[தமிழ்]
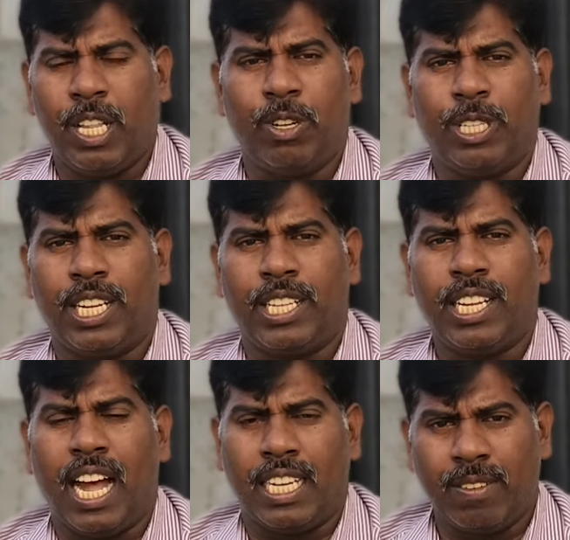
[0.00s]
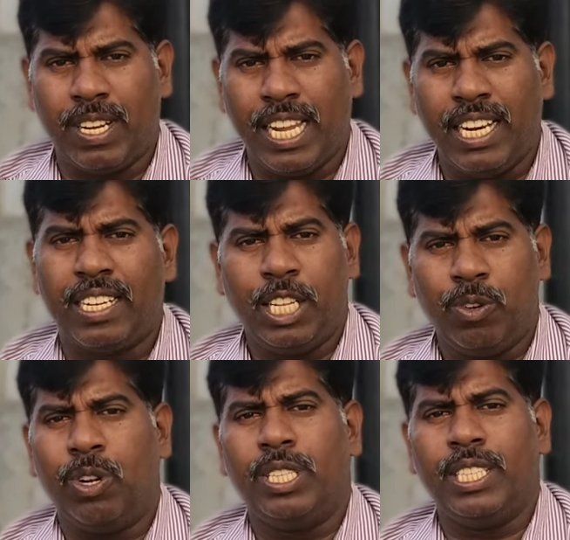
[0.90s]
வலியுறுத்துகிறது அந்த வகையில்
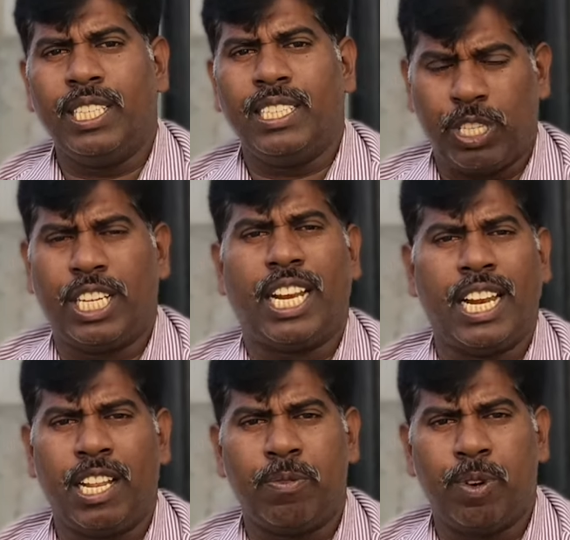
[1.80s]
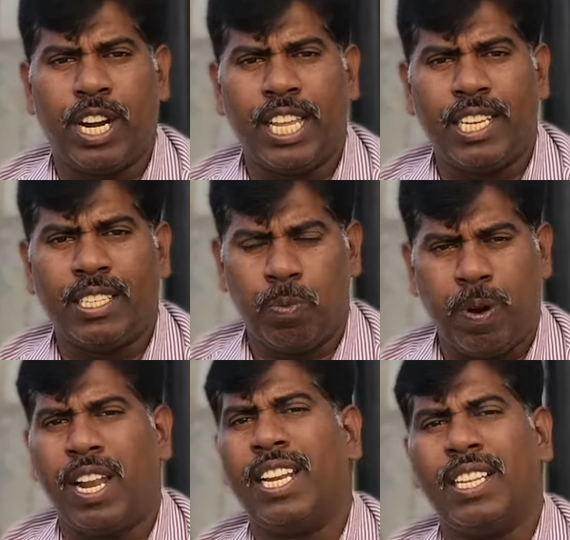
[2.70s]
இது குறித்து புரட்சிகர இளைஞர் முன்னணியின்
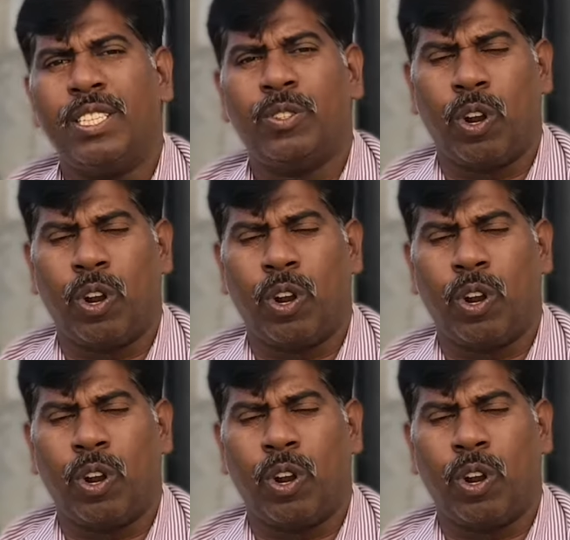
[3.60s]
பொறுப்பாளர்